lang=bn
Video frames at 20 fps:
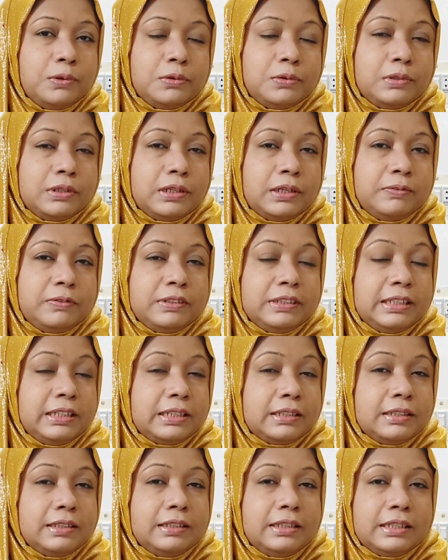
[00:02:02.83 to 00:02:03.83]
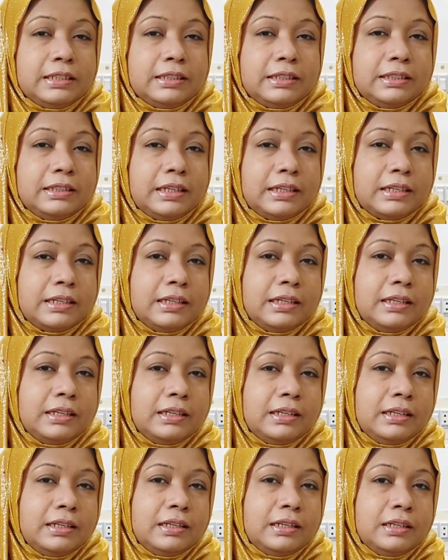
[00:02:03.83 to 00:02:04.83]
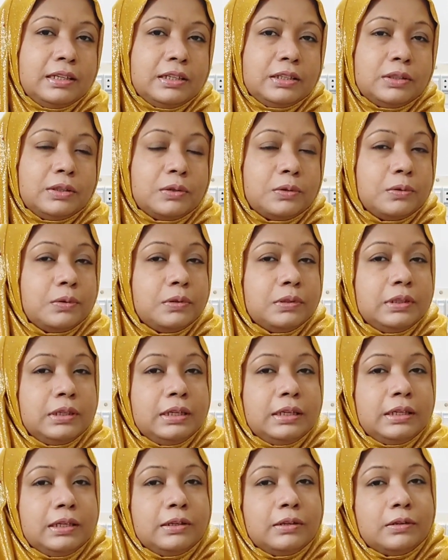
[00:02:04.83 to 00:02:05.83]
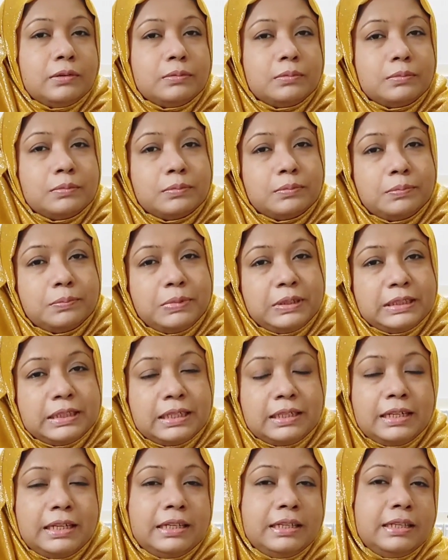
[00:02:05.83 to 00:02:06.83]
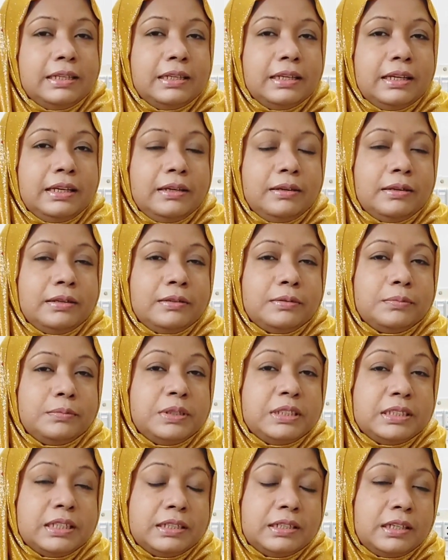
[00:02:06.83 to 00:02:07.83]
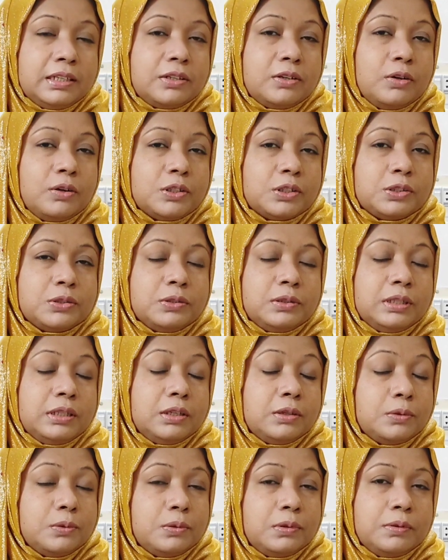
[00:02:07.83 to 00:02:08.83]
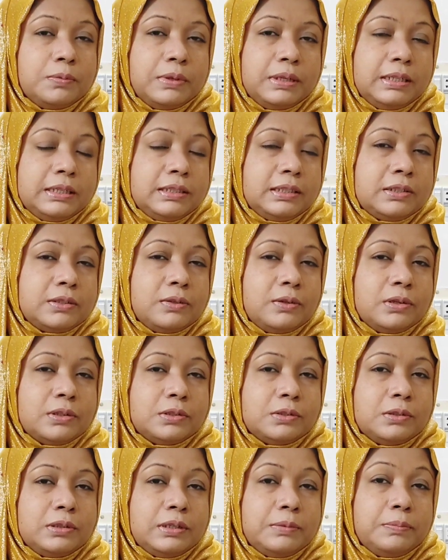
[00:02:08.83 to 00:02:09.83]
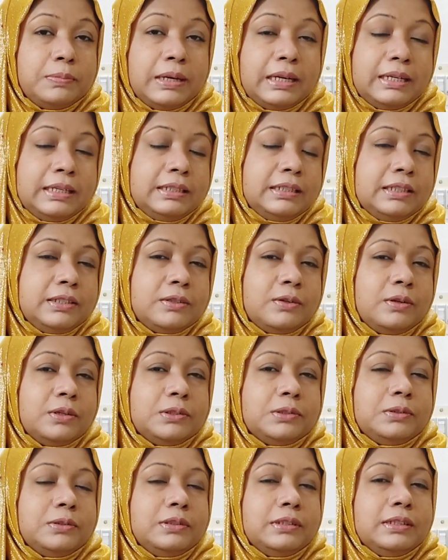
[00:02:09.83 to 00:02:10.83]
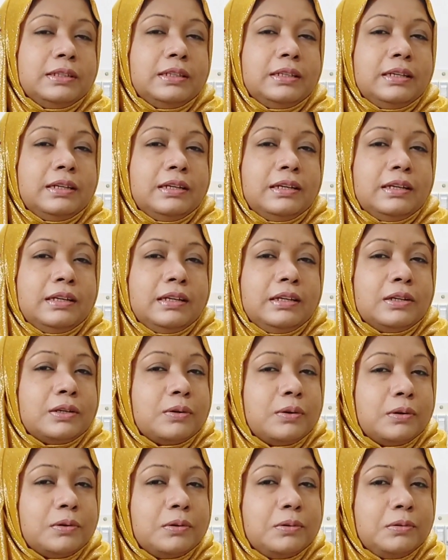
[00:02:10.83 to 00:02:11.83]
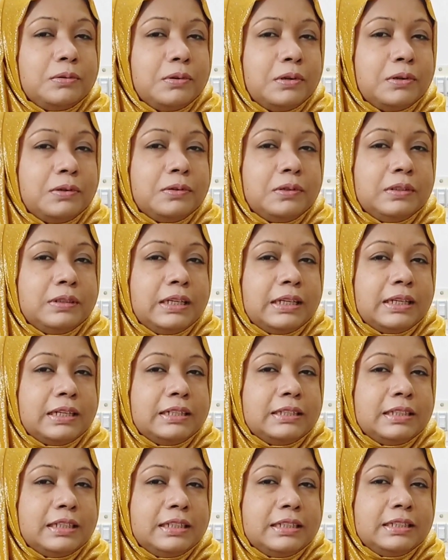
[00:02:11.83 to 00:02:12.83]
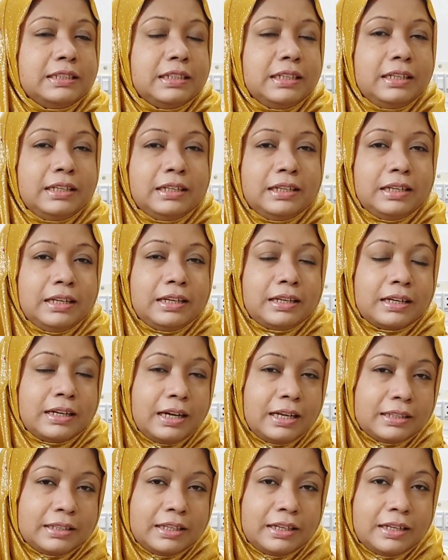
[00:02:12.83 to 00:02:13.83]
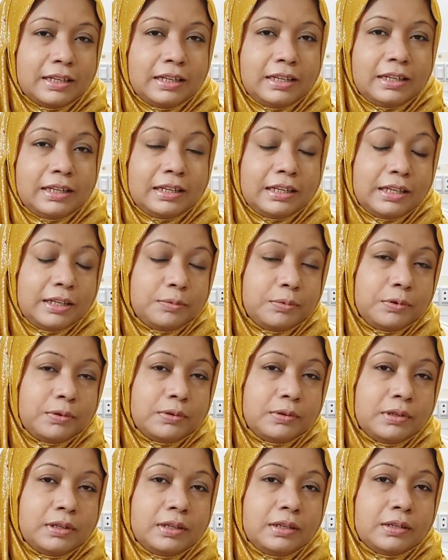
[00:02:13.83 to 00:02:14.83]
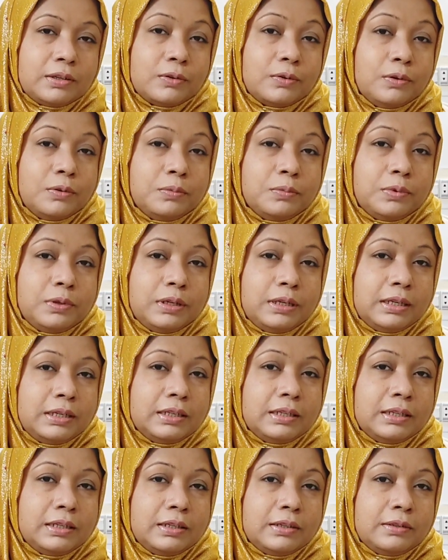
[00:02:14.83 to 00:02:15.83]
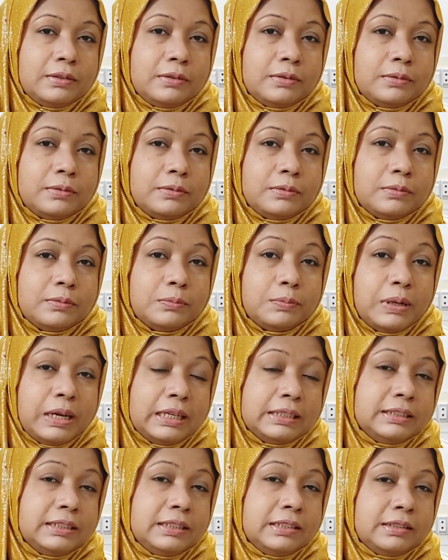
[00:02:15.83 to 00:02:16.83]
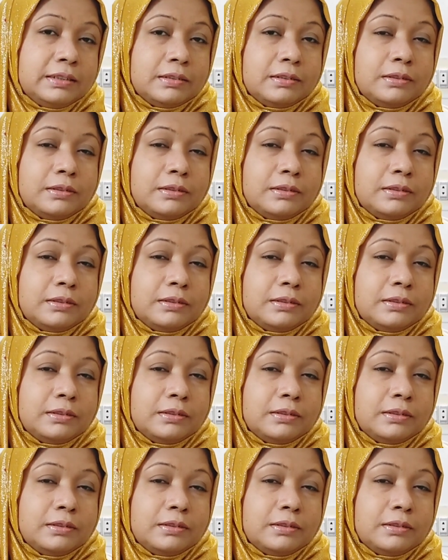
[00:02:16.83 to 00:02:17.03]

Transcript: পর্নোগ্রাফি দেখতে থাকে তখন বিছানায় গিয়ে বিছানার ঘর্ষণে কোল বালিশের ঘর্ষণে বালিশের ঘর্ষণে কখনো কখনো দেখা যায় যে কাঁথা এবং কম্বলের ভাজে